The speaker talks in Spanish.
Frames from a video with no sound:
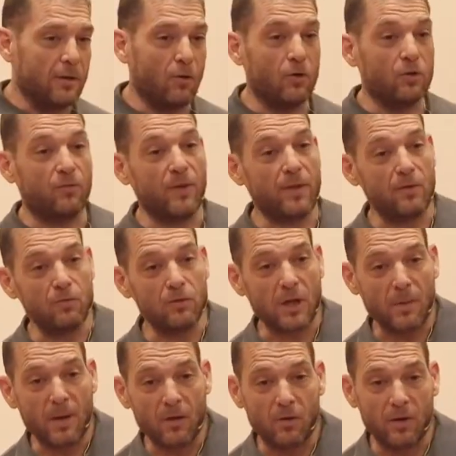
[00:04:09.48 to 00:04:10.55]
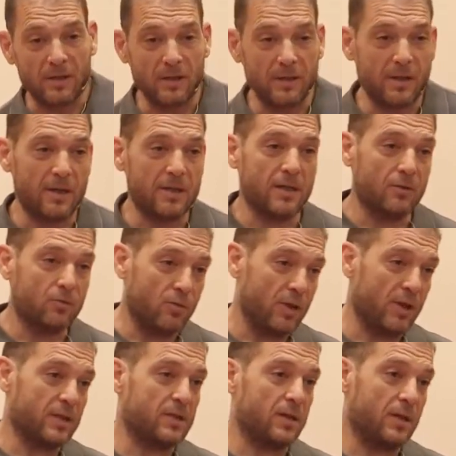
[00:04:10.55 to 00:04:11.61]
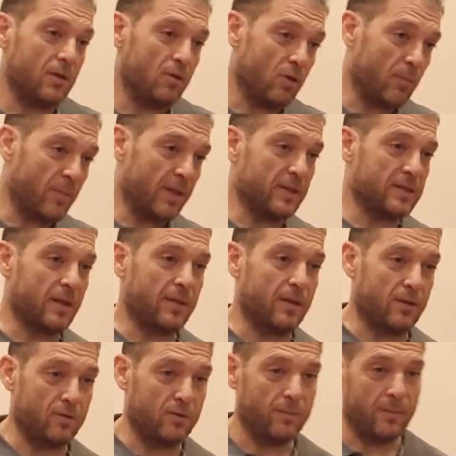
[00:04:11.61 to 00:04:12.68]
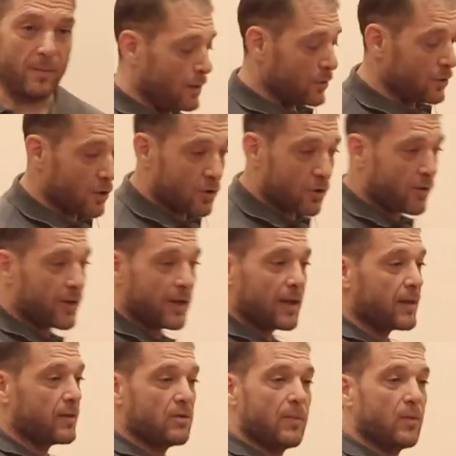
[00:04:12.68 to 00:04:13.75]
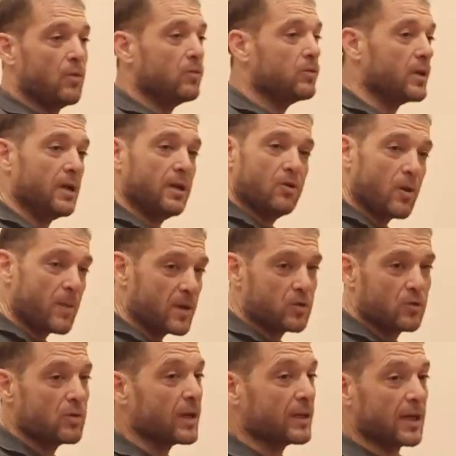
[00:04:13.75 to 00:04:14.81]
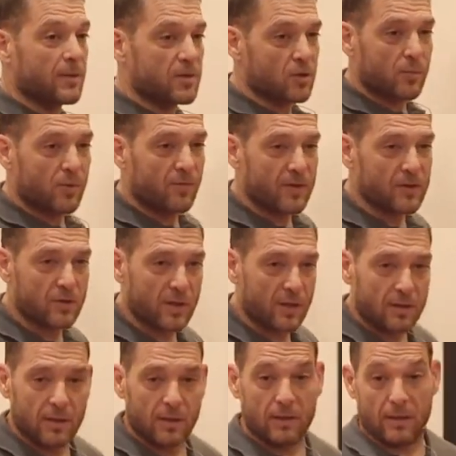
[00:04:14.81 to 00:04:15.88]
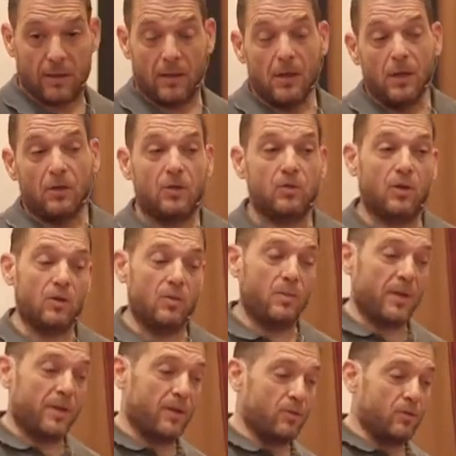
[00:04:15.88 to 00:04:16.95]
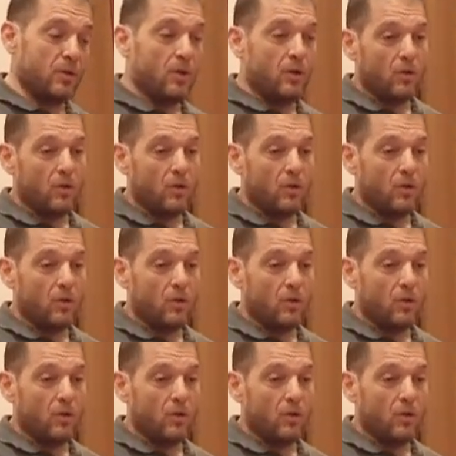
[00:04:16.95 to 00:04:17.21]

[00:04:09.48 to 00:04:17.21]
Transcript: que cuando te ofrecen un trabajo que te interesa, tú di que sí y luego aprendes a hacerlo. Yo no conocía a nadie en una productora, no había hecho nunca televisión profesional y tal. Entonces, cuando empezó